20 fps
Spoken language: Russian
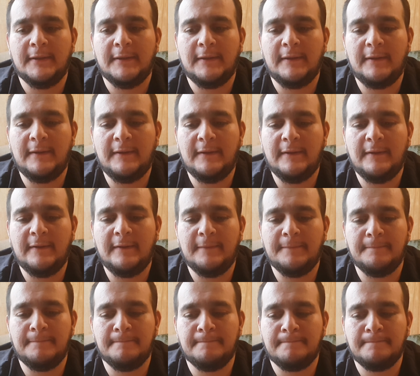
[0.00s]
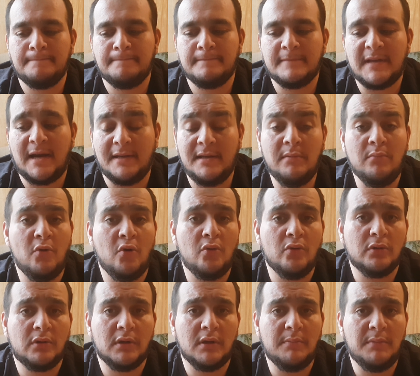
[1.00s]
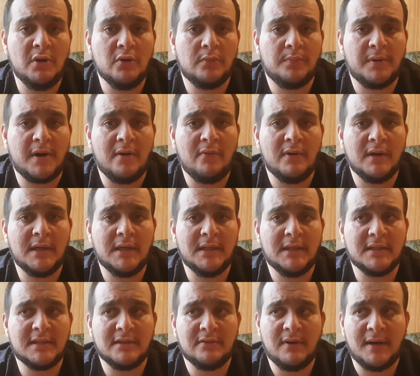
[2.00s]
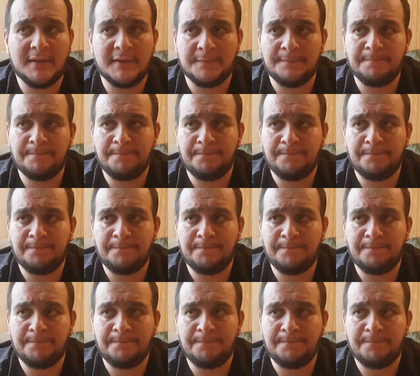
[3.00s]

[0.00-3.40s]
И они могут, имеют право голосовать.